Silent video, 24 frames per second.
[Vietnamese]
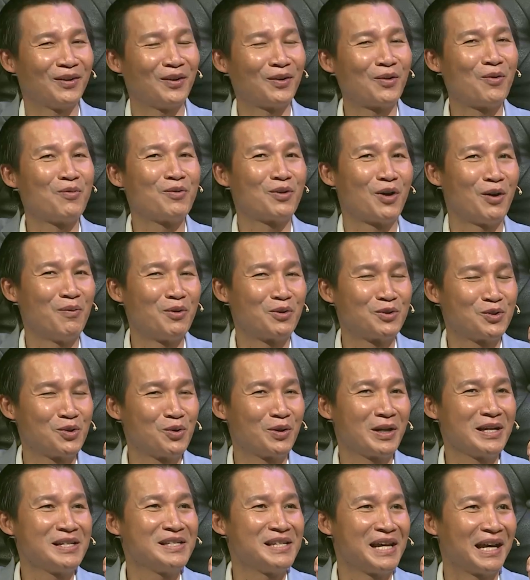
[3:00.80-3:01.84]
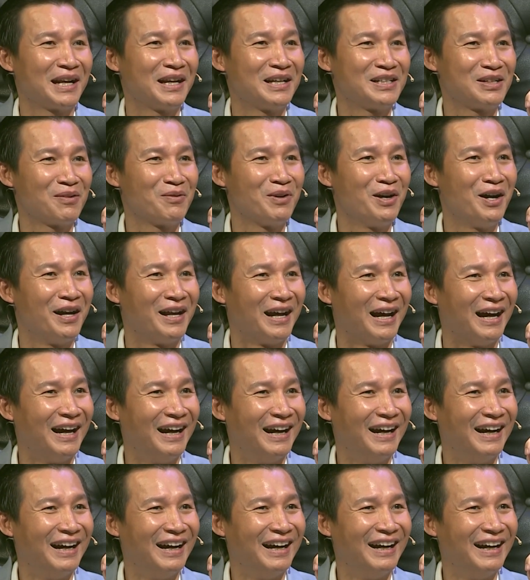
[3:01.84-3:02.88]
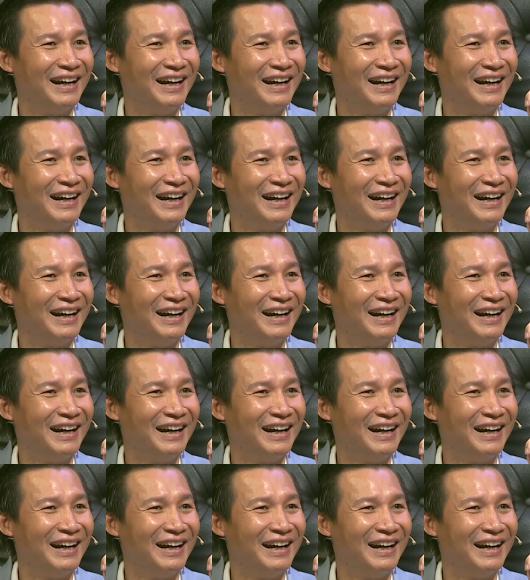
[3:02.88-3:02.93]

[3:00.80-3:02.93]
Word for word: nó cũng có một chút cái gen ở trong người hả à? dạ.